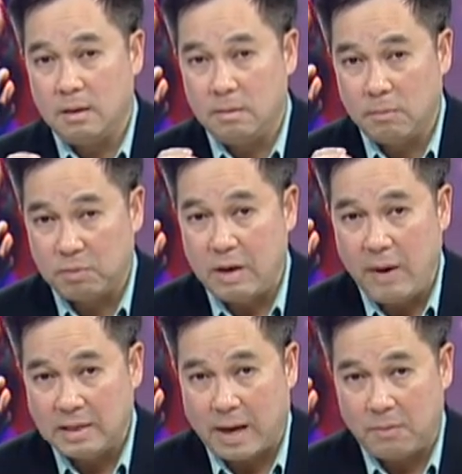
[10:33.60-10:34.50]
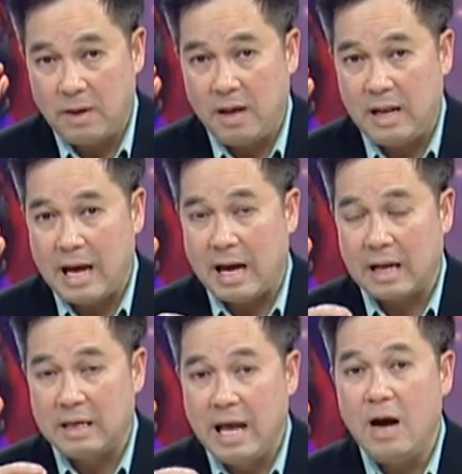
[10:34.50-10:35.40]
một điều quan trọng đó là
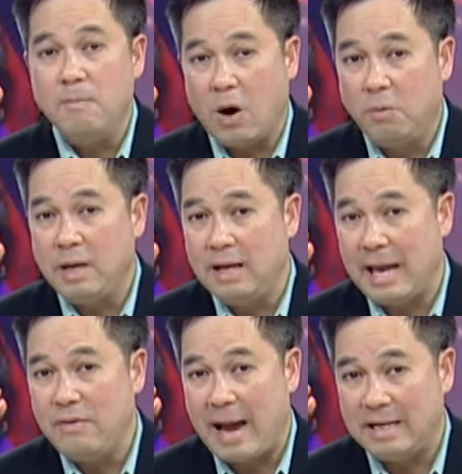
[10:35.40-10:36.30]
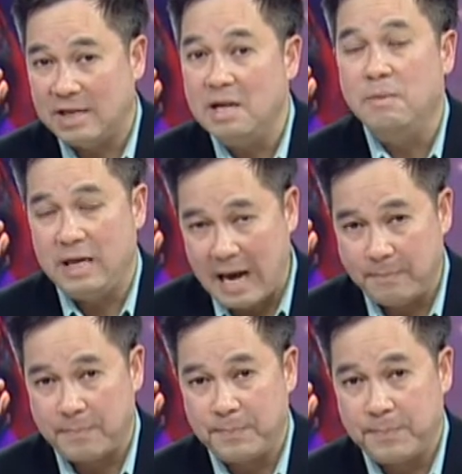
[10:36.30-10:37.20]
nếu mà hôn nhân kéo dài trên 10
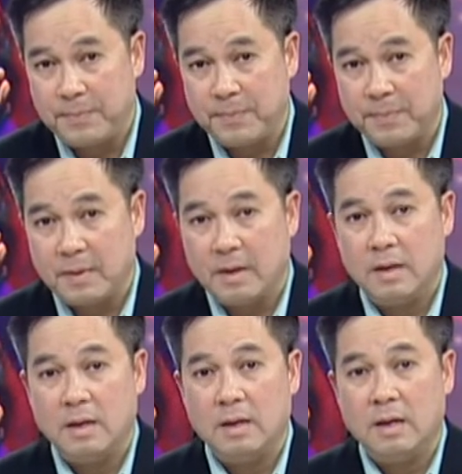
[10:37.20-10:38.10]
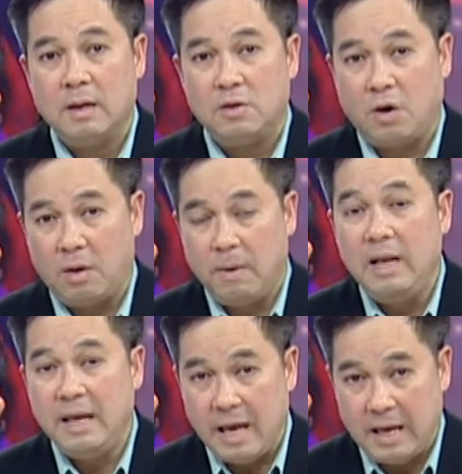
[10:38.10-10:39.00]
năm rồi mới
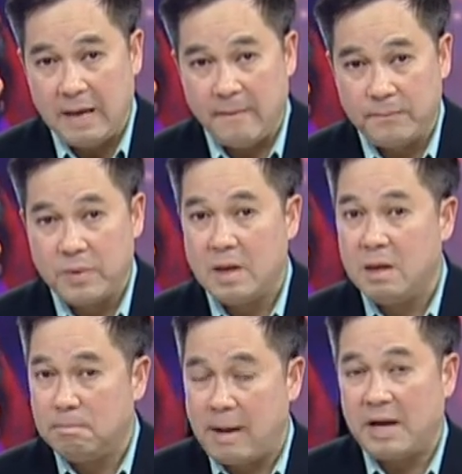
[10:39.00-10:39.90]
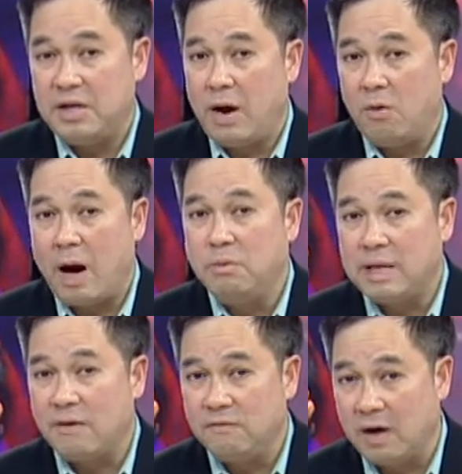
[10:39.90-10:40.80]
ly dị mặc dầu ông
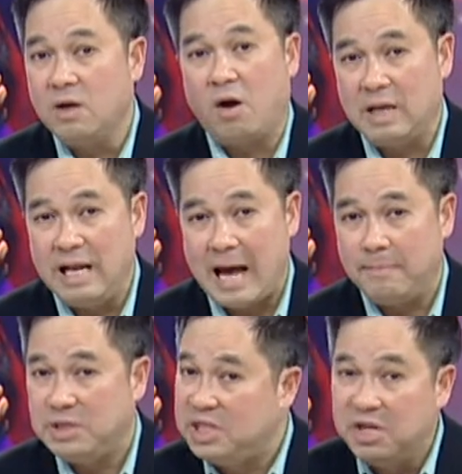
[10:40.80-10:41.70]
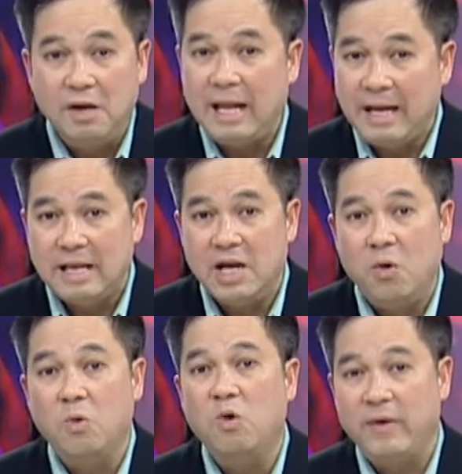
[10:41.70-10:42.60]
chồng vẫn còn đi làm chưa lấy tiền
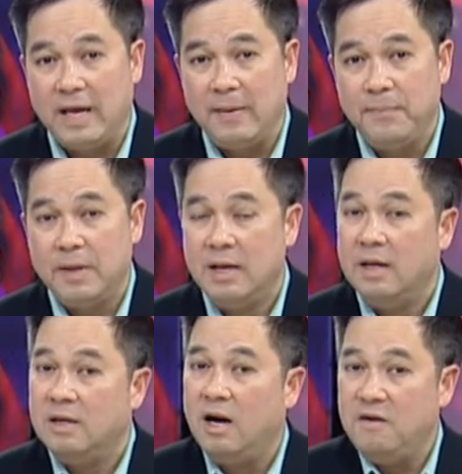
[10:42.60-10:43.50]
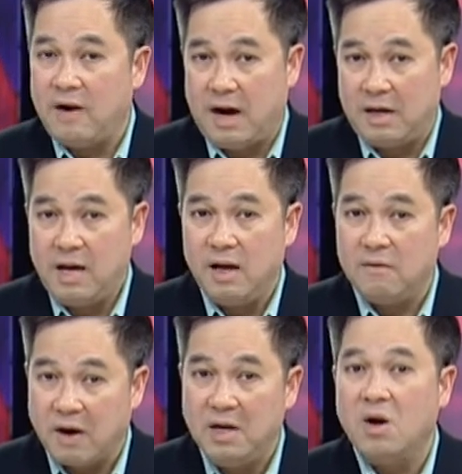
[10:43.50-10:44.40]
thu quý vị người vợ đó
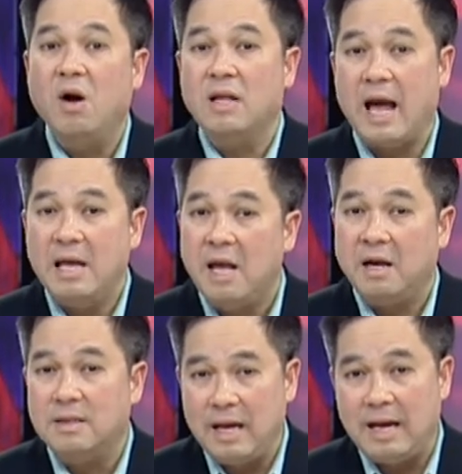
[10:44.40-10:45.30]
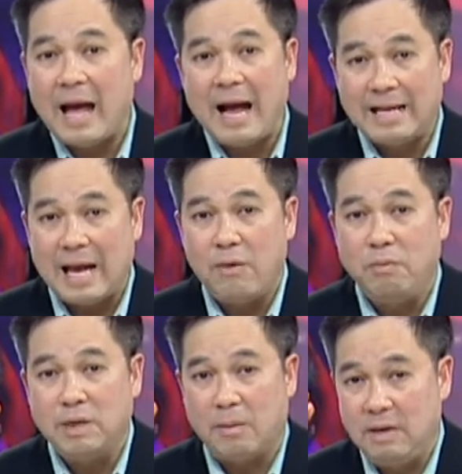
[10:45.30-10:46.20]
vẫn có thể nhận tiền ăn theo
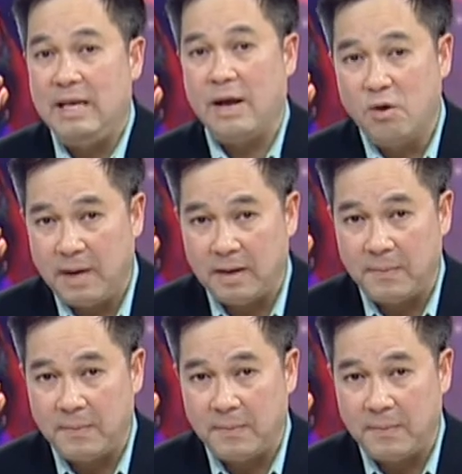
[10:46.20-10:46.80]
ông chồng ly dị của mình